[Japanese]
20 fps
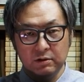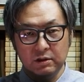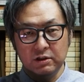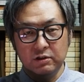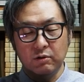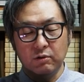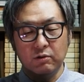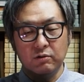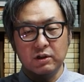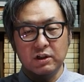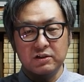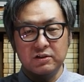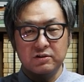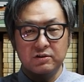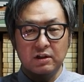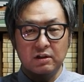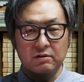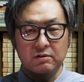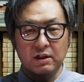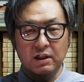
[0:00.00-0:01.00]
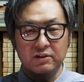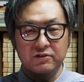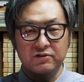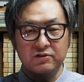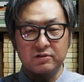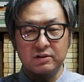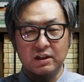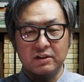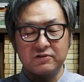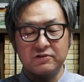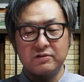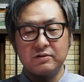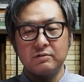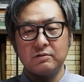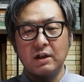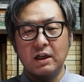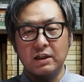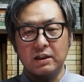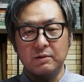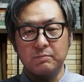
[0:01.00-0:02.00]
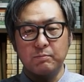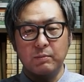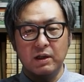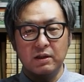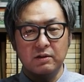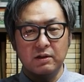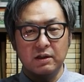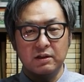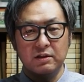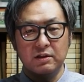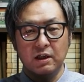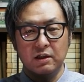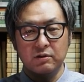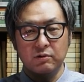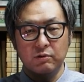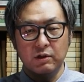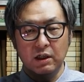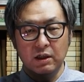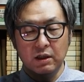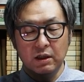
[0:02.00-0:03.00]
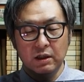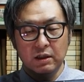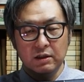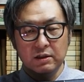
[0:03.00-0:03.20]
糸のねじってる回数が少ない一般的な糸で